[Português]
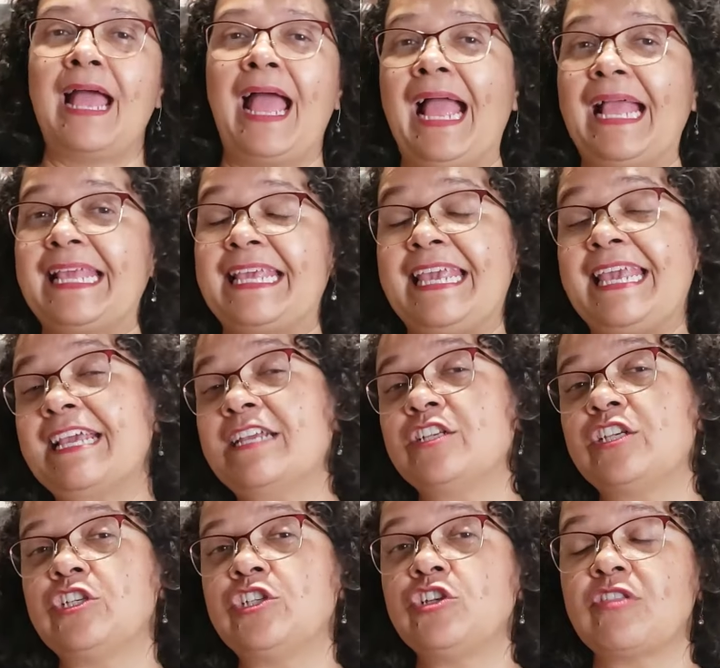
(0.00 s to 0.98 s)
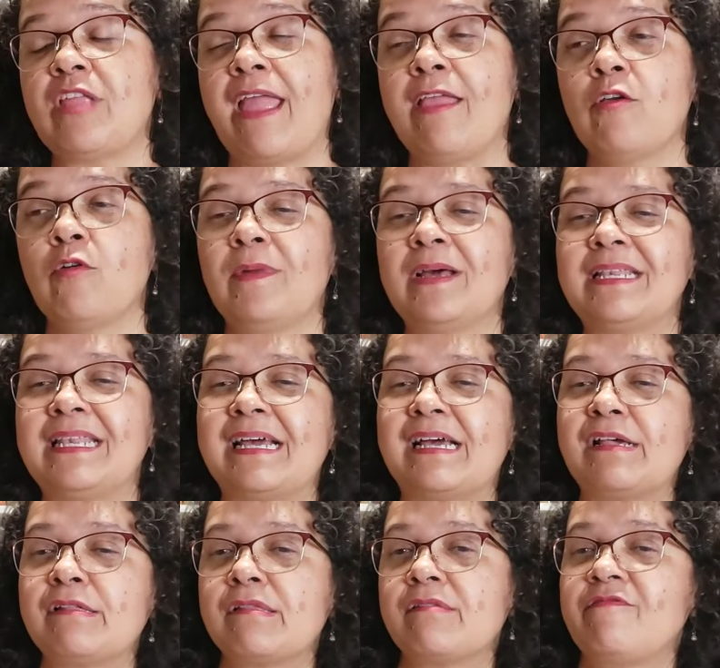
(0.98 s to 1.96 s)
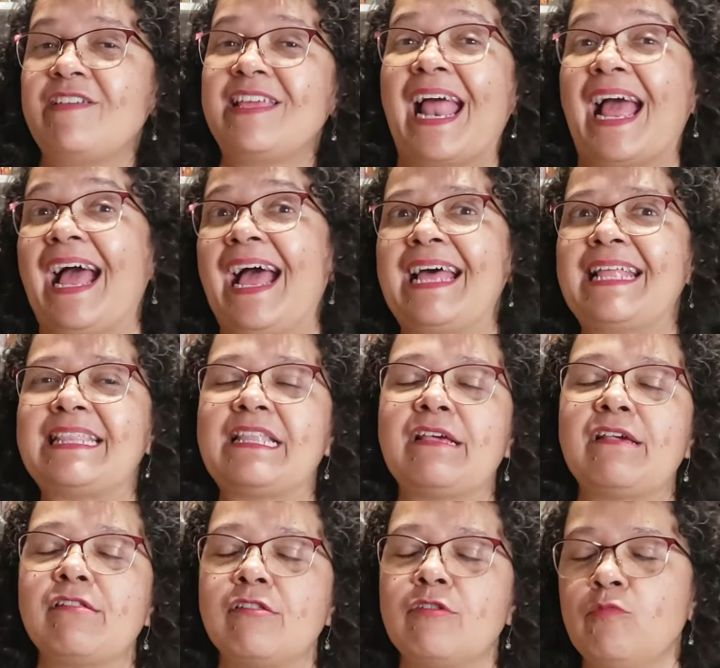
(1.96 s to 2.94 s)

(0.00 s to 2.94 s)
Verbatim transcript: Aqui a gente tem uma das viradas,